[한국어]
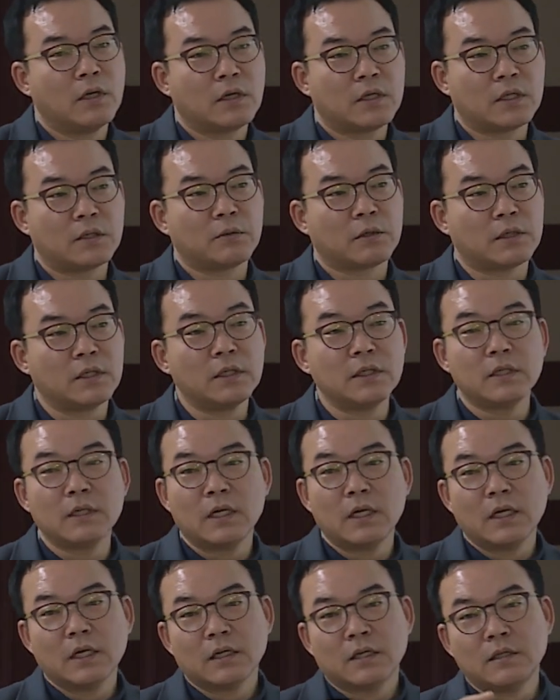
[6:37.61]
그래서
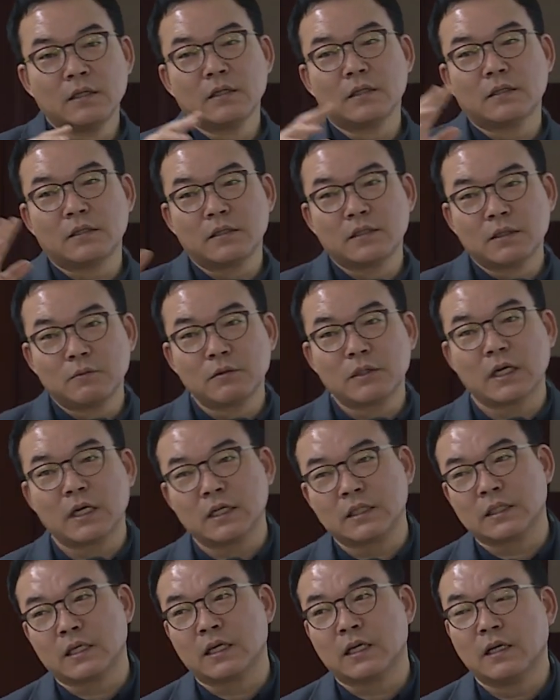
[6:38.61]
그, 그런 것들을 전부 다
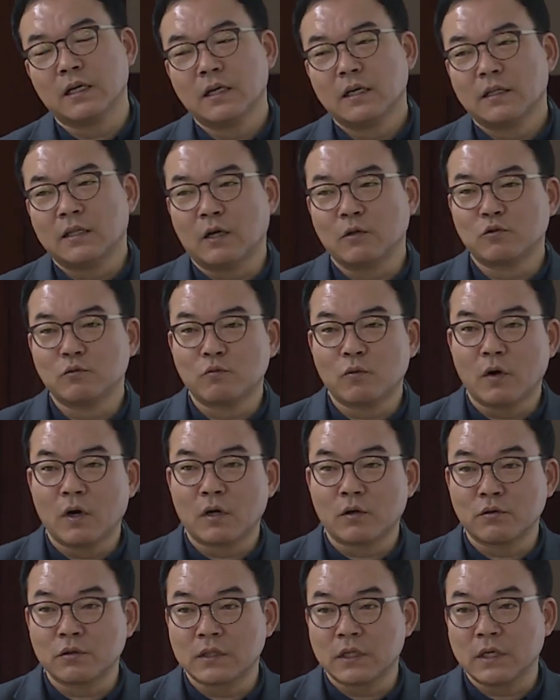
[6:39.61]
이제
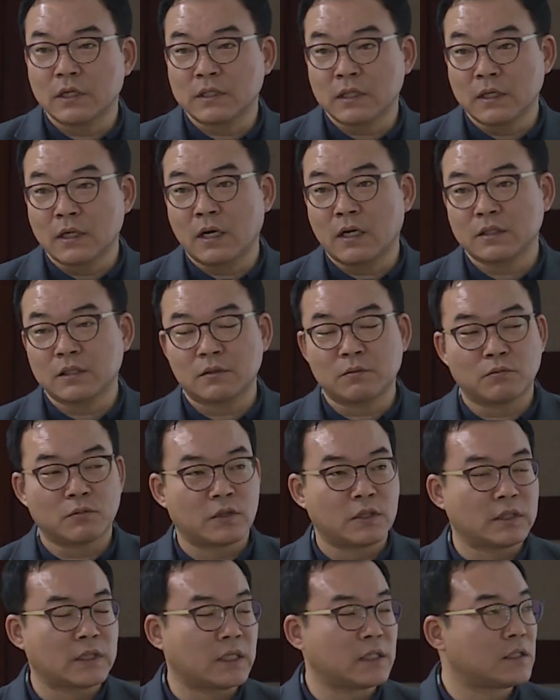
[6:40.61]
낭충봉화로 이제 생각하시는
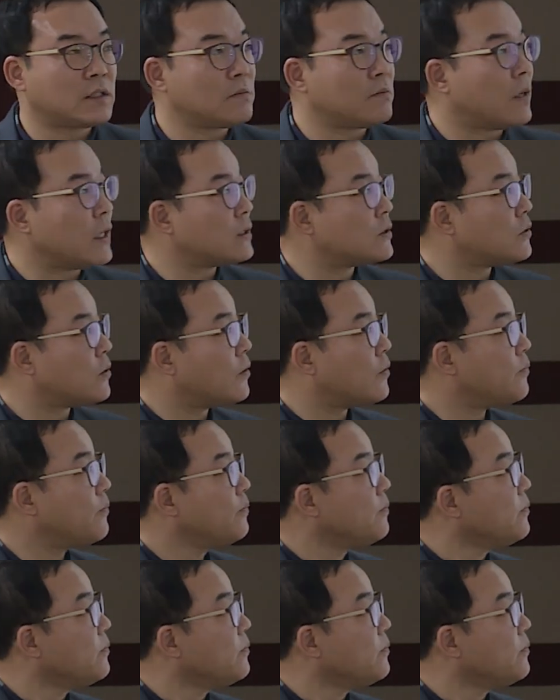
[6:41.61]
분들이 사실은 많죠.